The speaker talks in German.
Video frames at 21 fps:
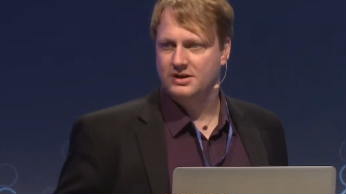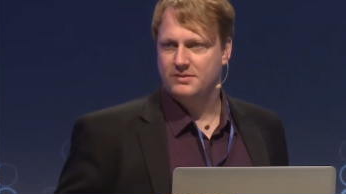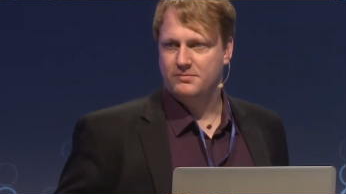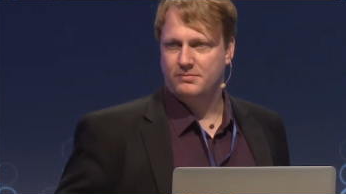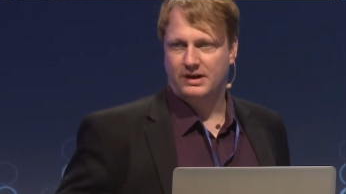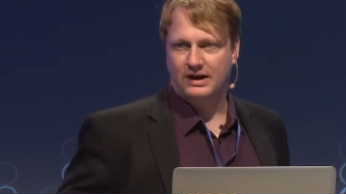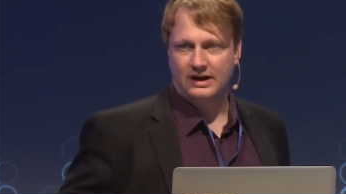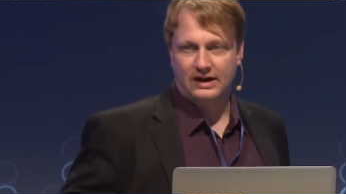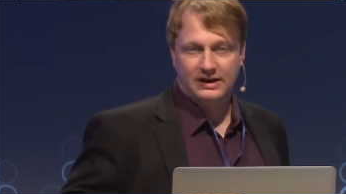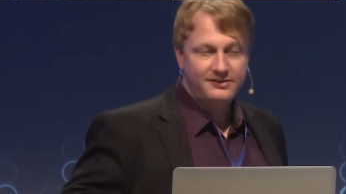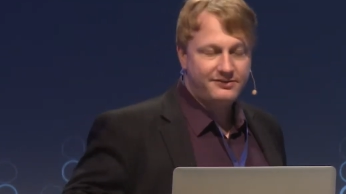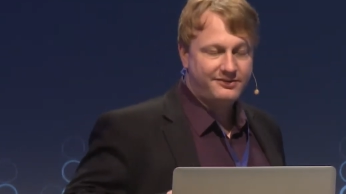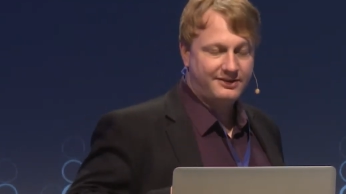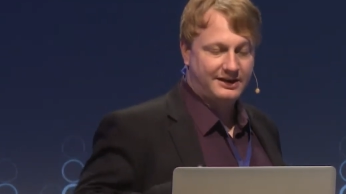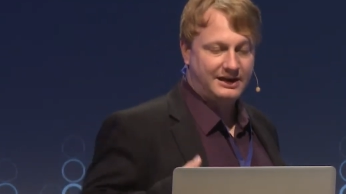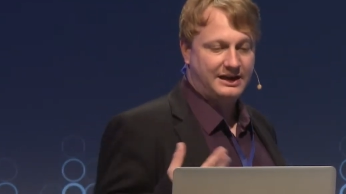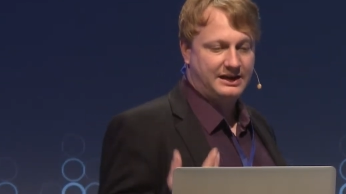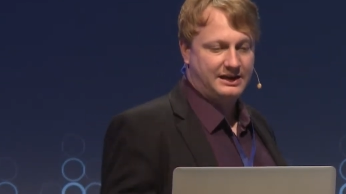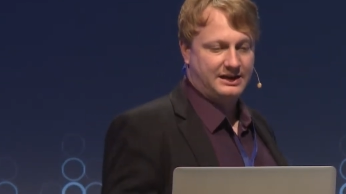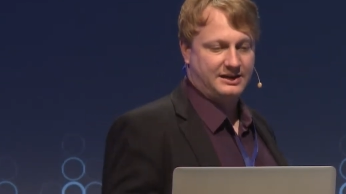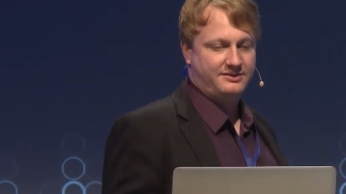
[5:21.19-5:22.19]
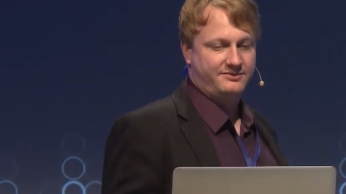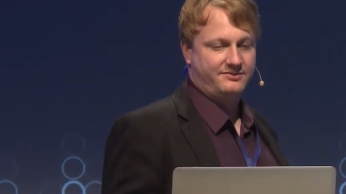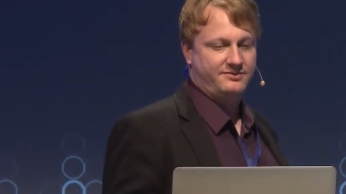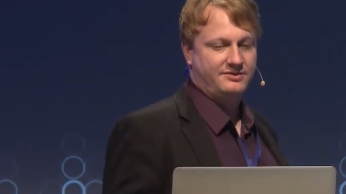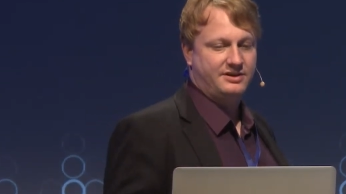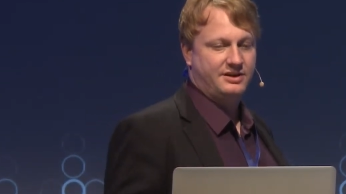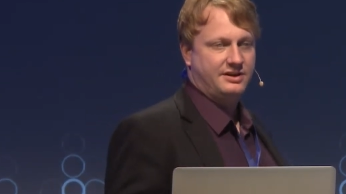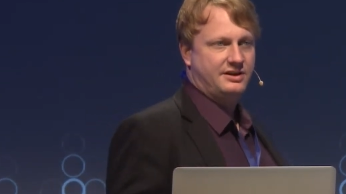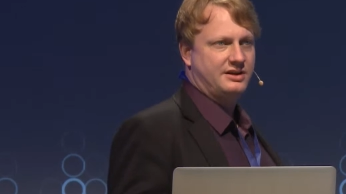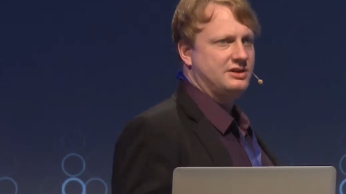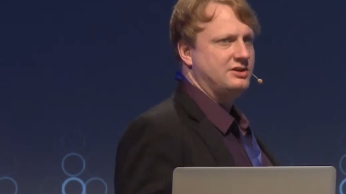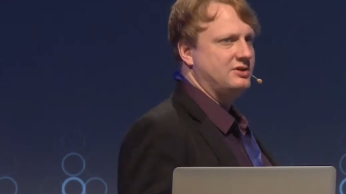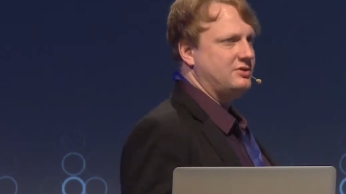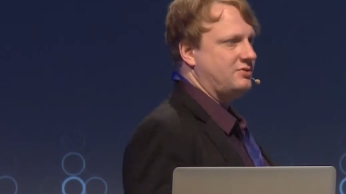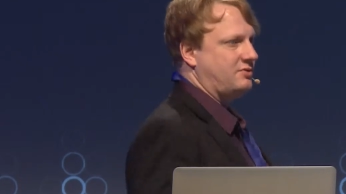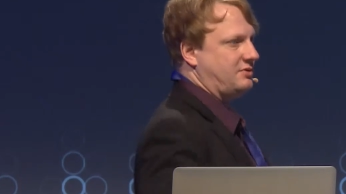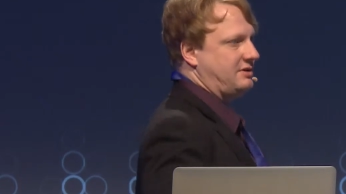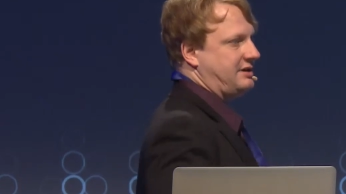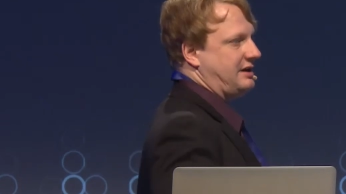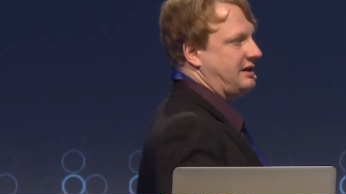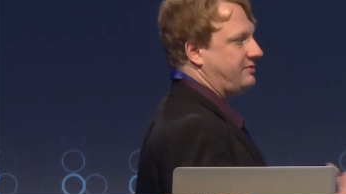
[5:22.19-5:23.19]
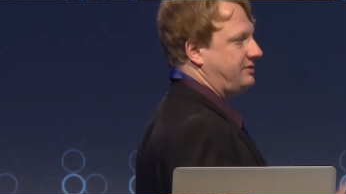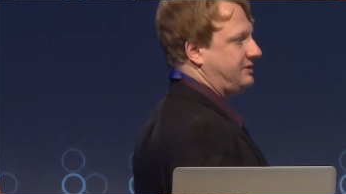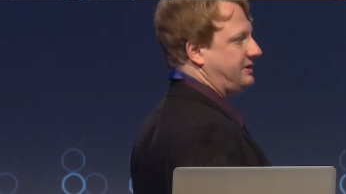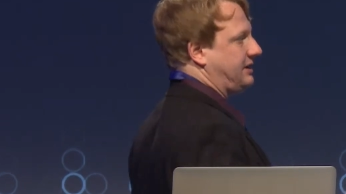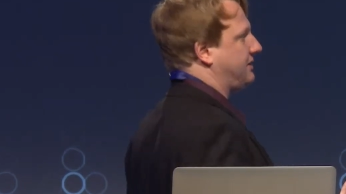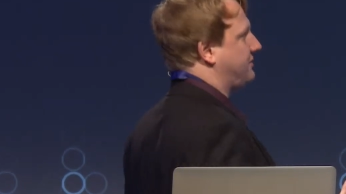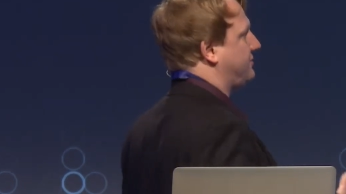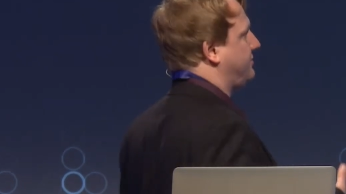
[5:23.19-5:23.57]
mal verlängert wird und dadurch ein